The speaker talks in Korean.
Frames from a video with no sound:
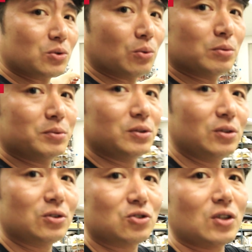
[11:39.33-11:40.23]
저
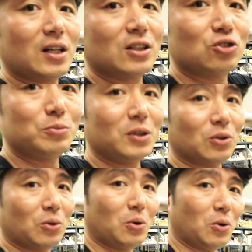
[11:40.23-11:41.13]
부분을 쫙
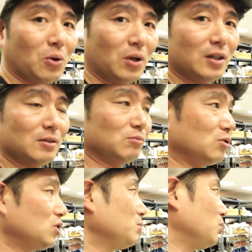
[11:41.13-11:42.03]
꾸며놓고
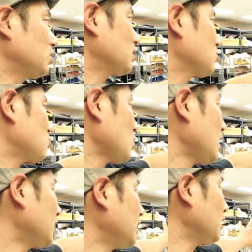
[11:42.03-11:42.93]
무지 모자를
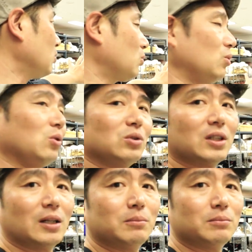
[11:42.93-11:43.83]
쫙 깔아놓고
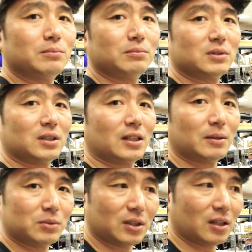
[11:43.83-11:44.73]
사람,
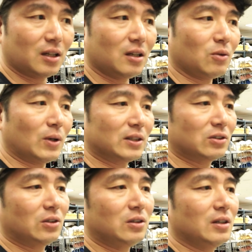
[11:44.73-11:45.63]
사람들에게
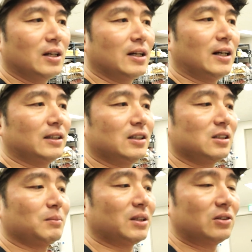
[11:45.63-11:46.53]
와서
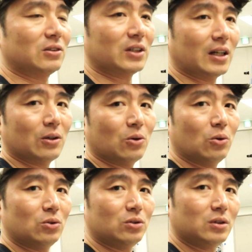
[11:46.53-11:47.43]
하나씩 만들거나
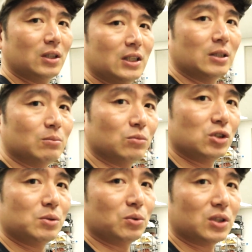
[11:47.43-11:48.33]
혹은
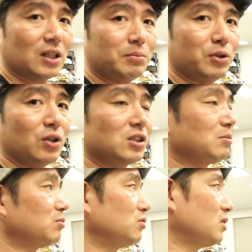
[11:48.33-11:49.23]
무지 모자가
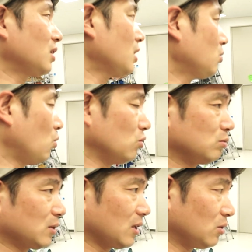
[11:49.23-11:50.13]
필요하신 분들에게
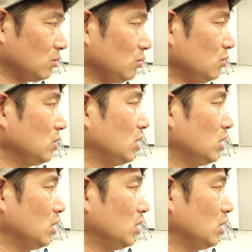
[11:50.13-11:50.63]
공급을 할 거고